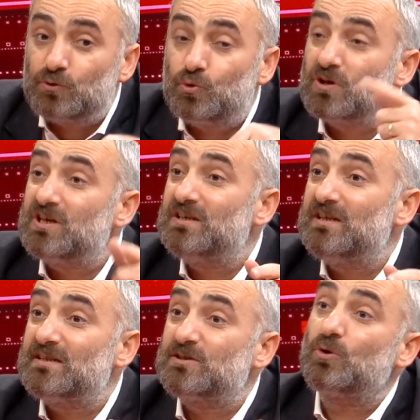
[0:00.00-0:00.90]

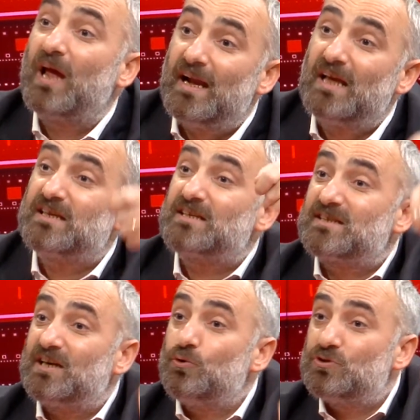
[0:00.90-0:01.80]
Türkiye'den sonra en az
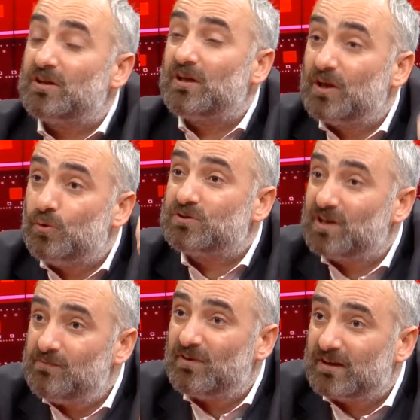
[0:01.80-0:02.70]
asgari ücret alan
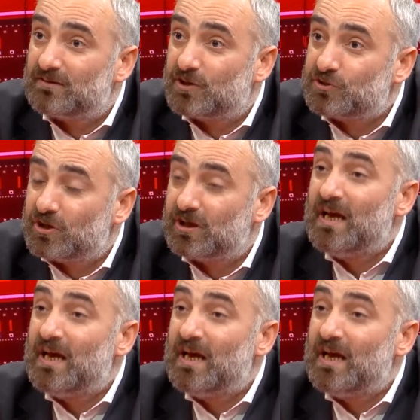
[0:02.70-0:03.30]
ülkenin vatandaşları